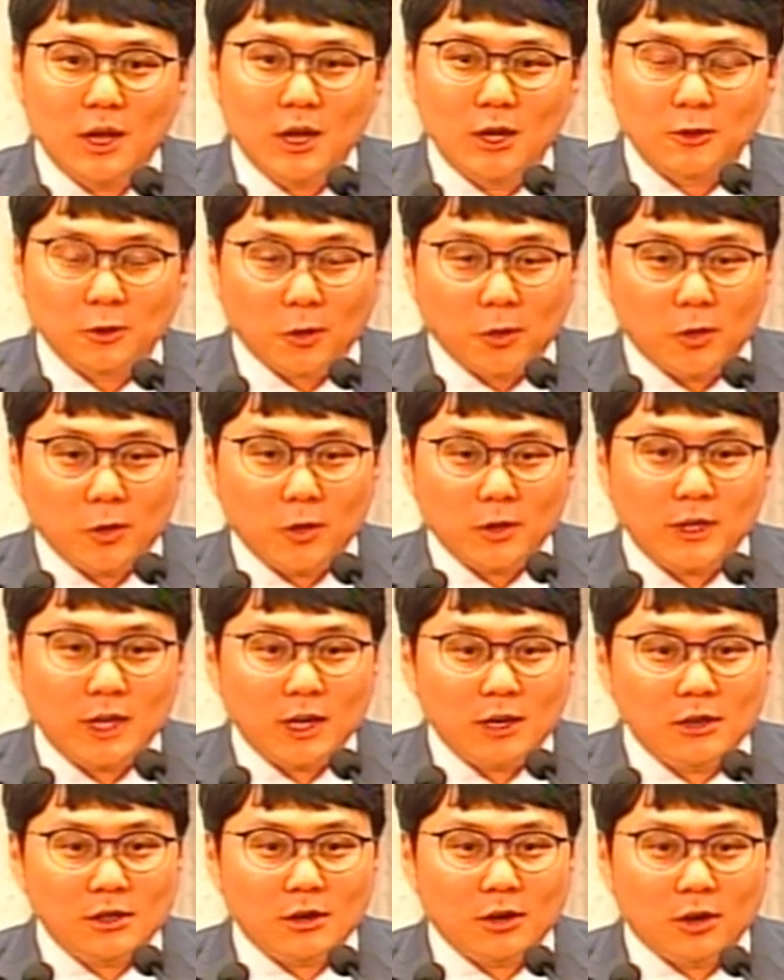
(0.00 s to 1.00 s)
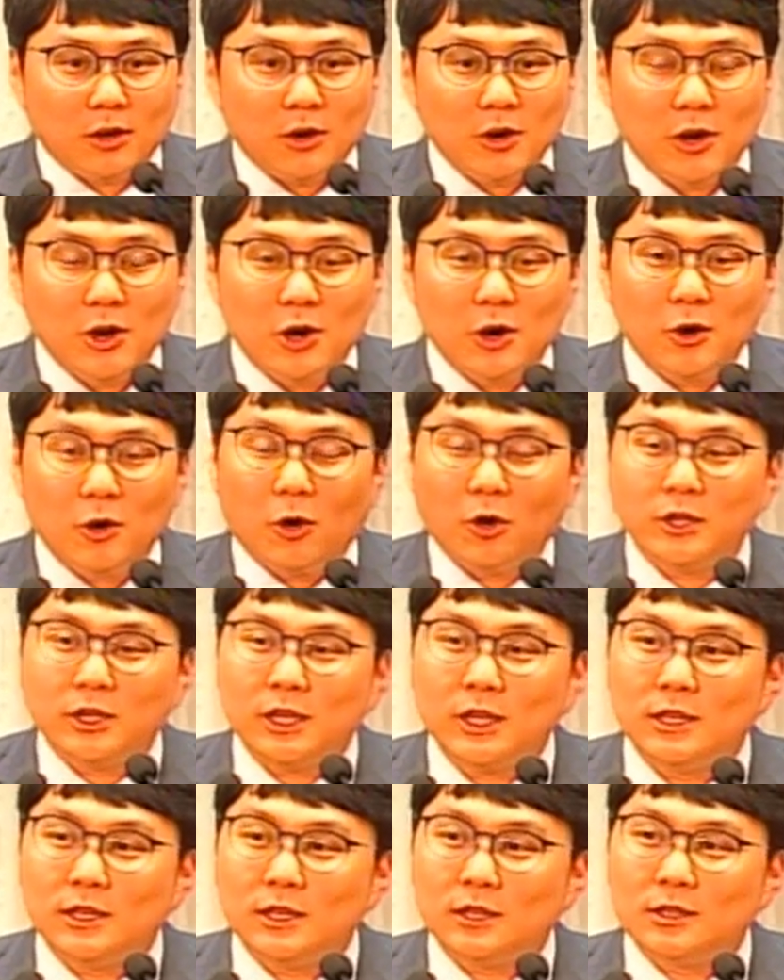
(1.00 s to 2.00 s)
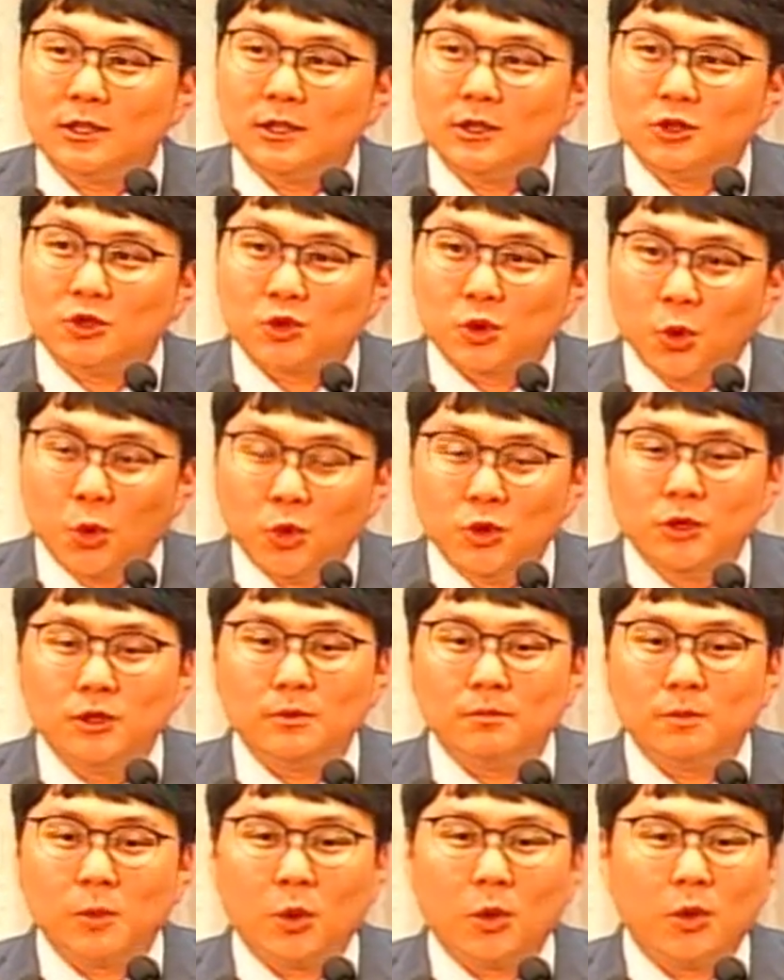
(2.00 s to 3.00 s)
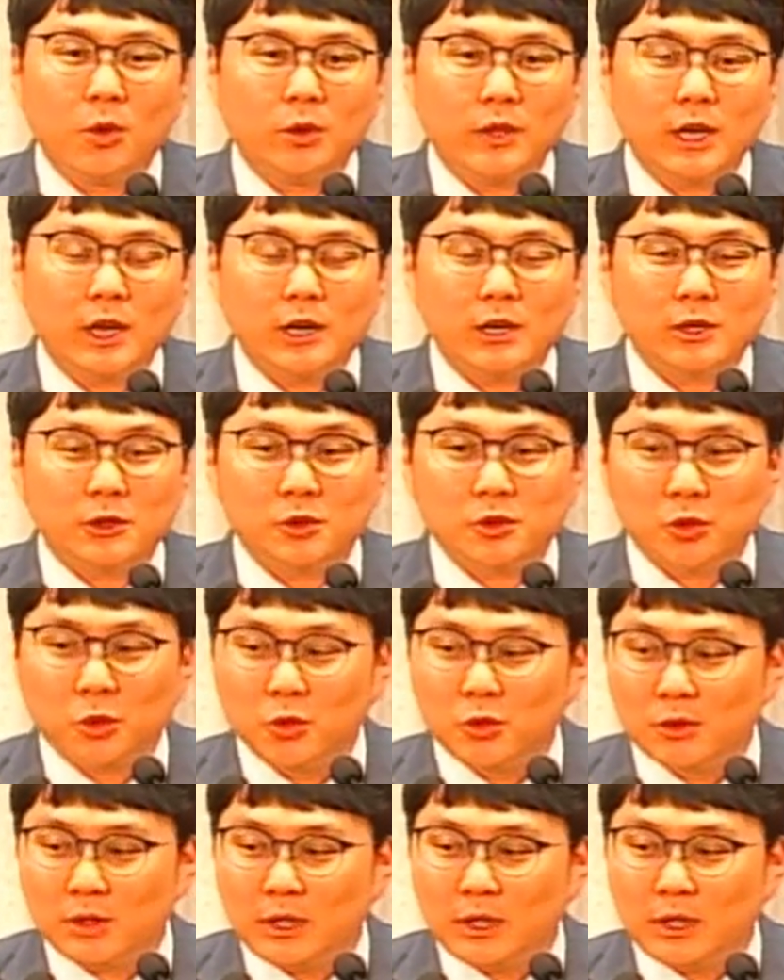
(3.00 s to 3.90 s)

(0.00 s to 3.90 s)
또, 예를 들어, 어디를 그 좋은, 뭐, 예를 좋은